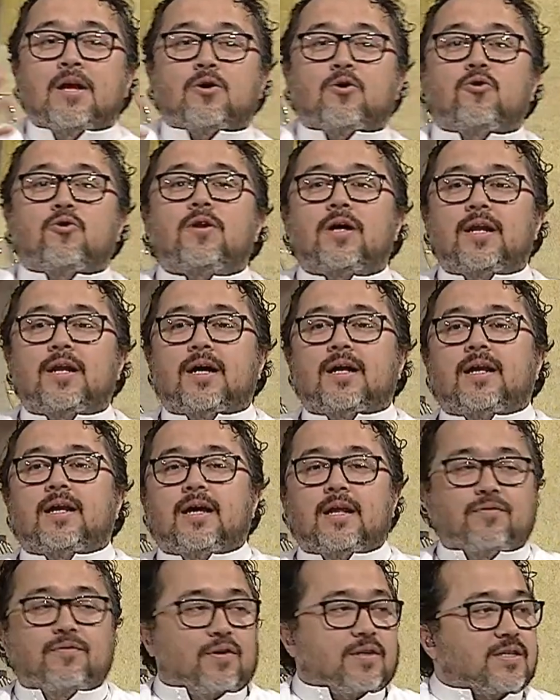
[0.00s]
كلنا
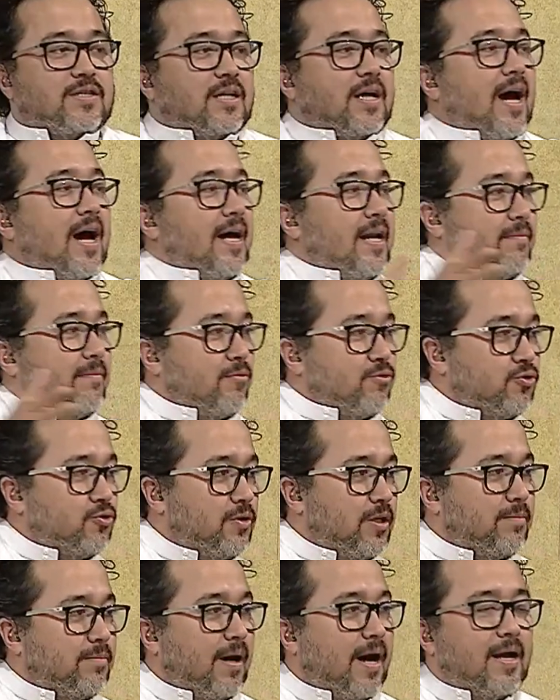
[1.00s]
نعرف اصدقائنا
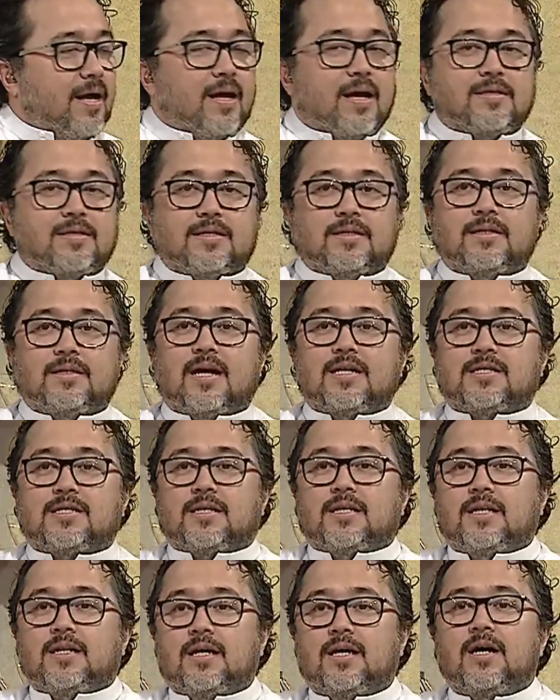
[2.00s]
موجودين معانا يا استاذ
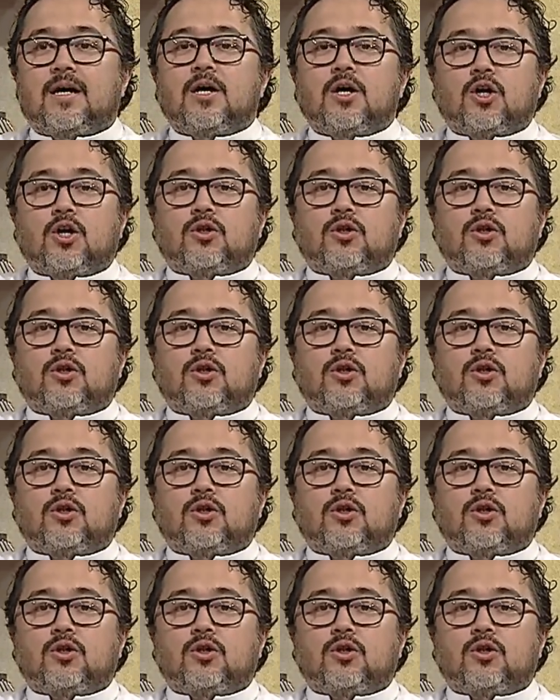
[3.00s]
ناصر هنا